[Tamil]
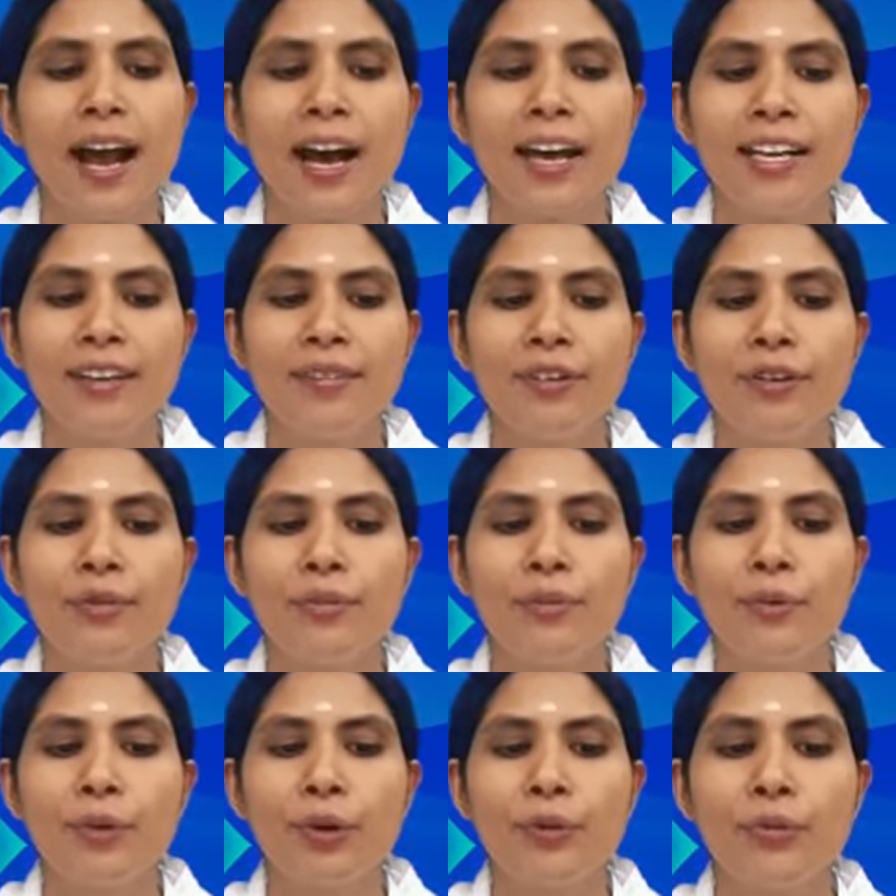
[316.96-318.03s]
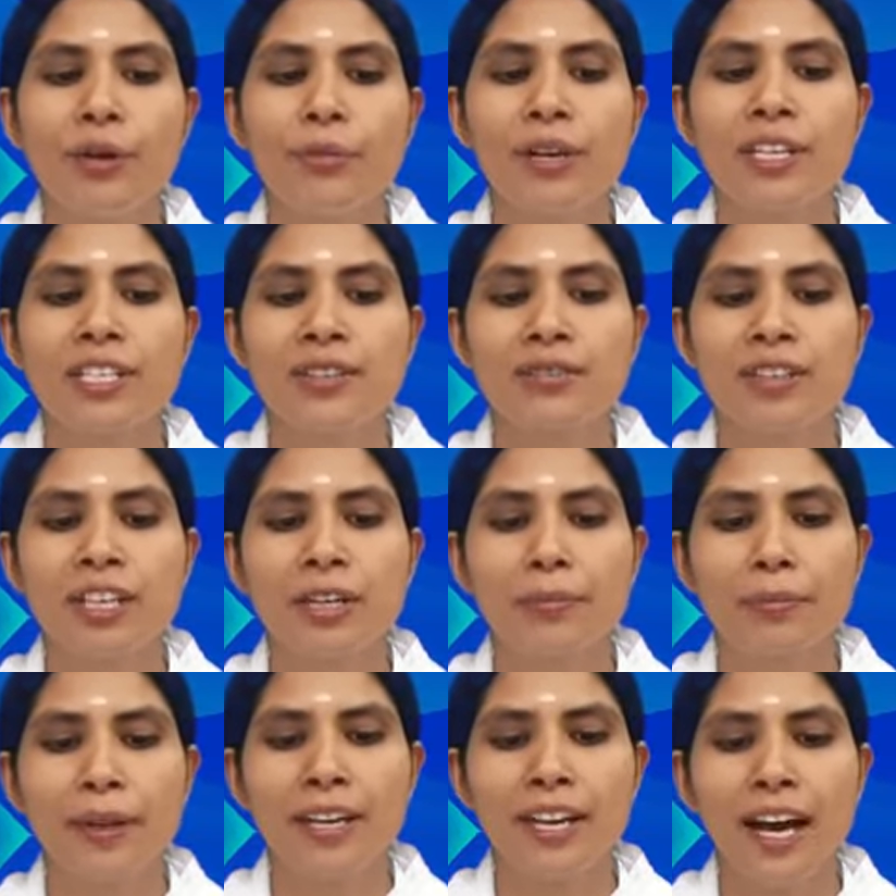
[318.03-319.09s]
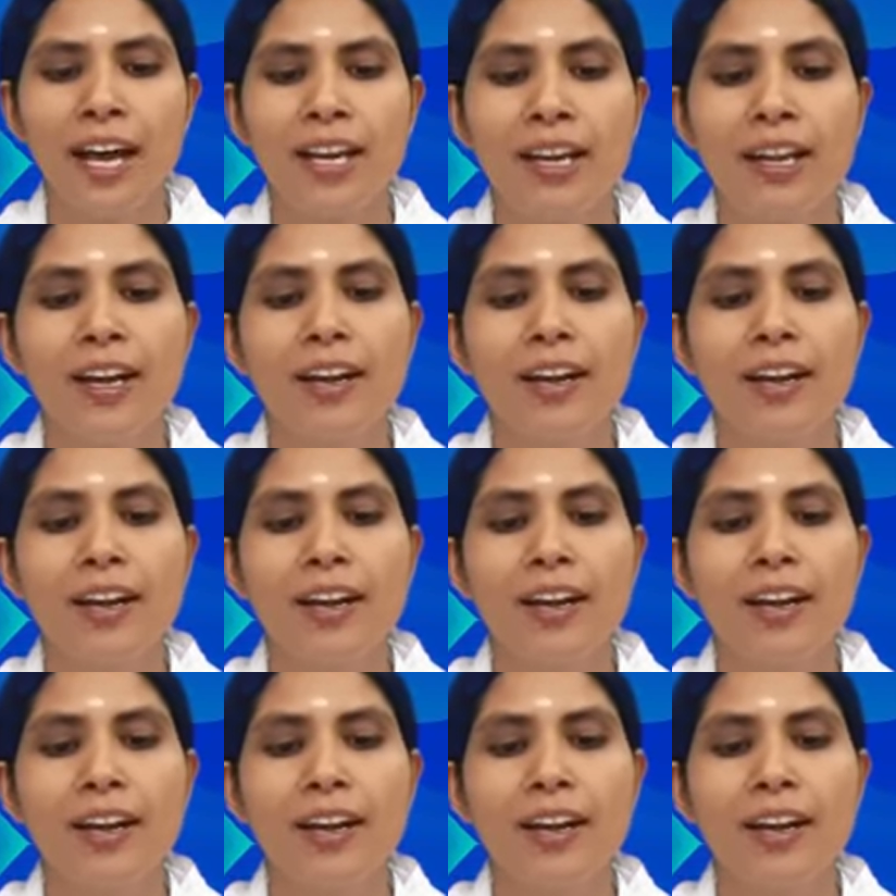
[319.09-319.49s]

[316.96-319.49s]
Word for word: அனைவரும் ஒருவர் மற்றவருக்கு பின்னால்